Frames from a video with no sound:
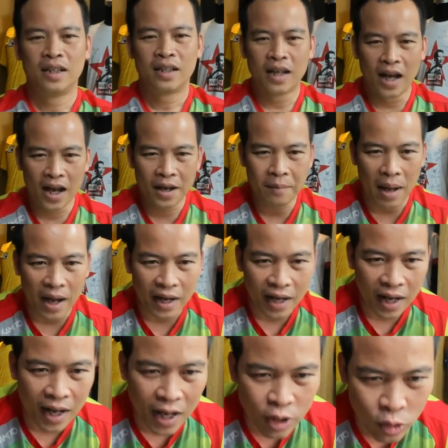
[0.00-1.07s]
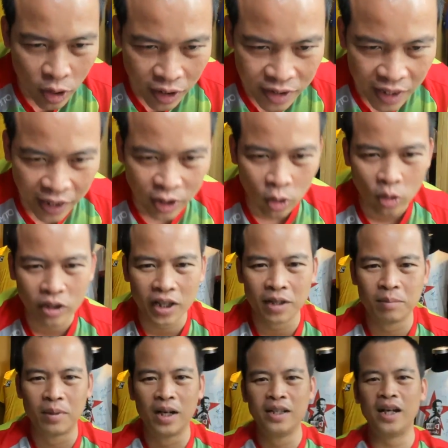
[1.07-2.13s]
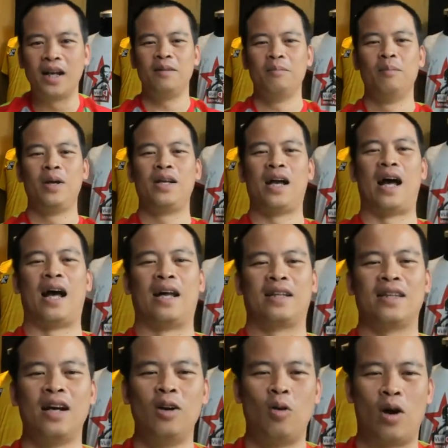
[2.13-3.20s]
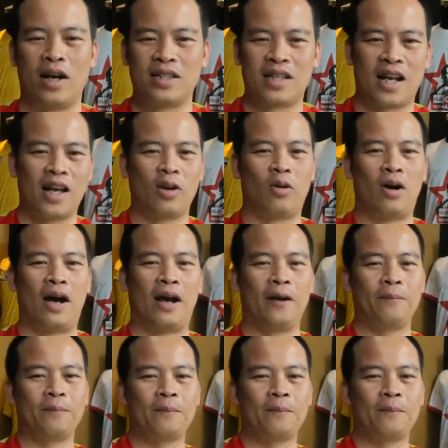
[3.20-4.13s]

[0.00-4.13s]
Đây bạn à, chuyện tranh ngôn tình mới nhất Minh Hải Tân hoài Gia Lai quá